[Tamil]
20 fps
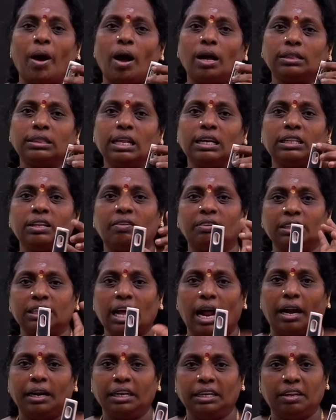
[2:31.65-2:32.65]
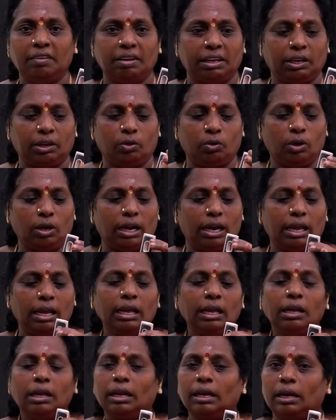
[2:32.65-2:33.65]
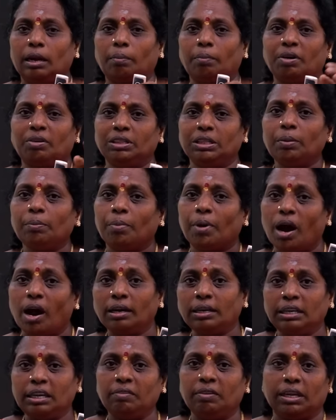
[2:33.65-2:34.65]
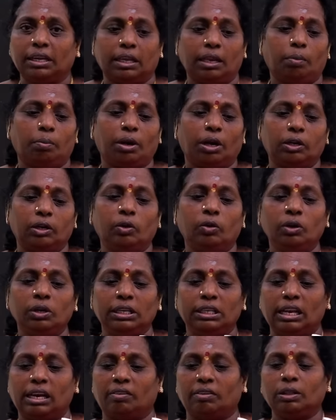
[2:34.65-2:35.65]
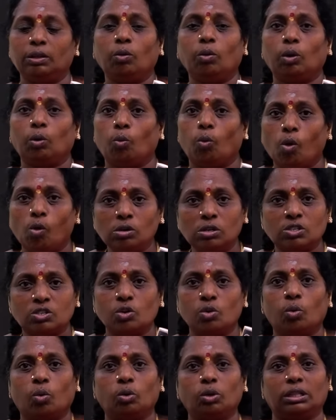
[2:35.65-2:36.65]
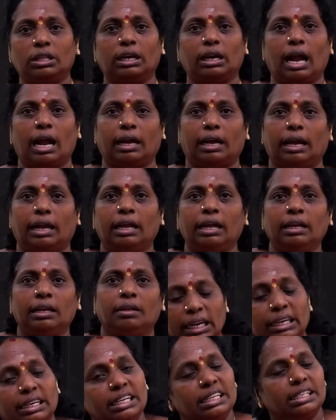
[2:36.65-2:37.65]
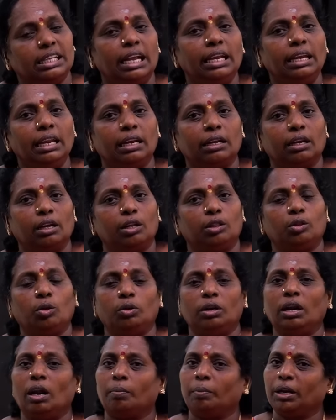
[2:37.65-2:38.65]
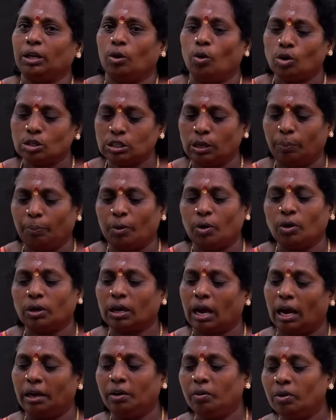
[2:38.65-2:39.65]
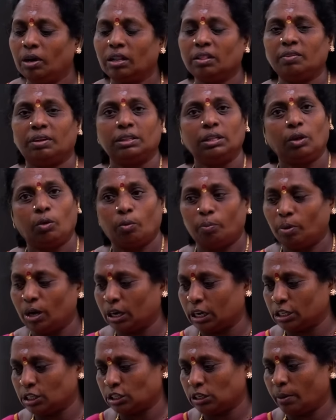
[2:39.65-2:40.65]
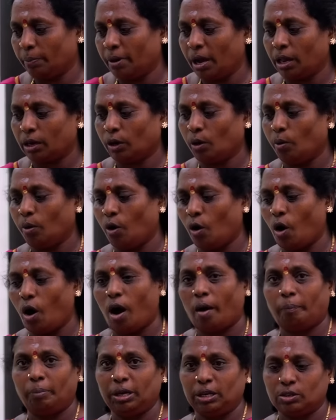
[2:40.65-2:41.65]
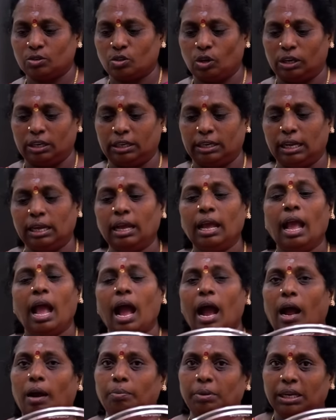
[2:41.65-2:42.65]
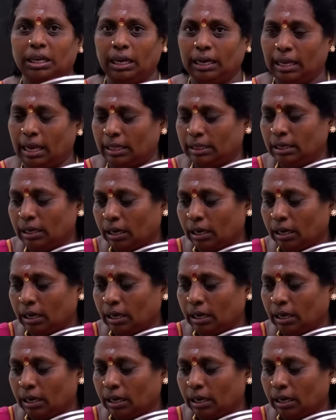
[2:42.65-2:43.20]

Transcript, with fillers: பாத்திரத்தை வந்து அடுக்கி வைக்கணும்னு இல்லை நம்ம வந்து மாட்டி வைக்கிற மாதிரியும் இதில் வந்து ஒரு ஹோல்ஸும் கொடுத்துருக்காங்க இந்த டிசைன் இருக்கிற தொட்டு நம்ம யோசிப்போம் கழுவுறது வந்து ரொம்ப கஷ்டமாக இருக்கும் அப்படின்னு சொல்லிட்டு அப்படி கிடையாது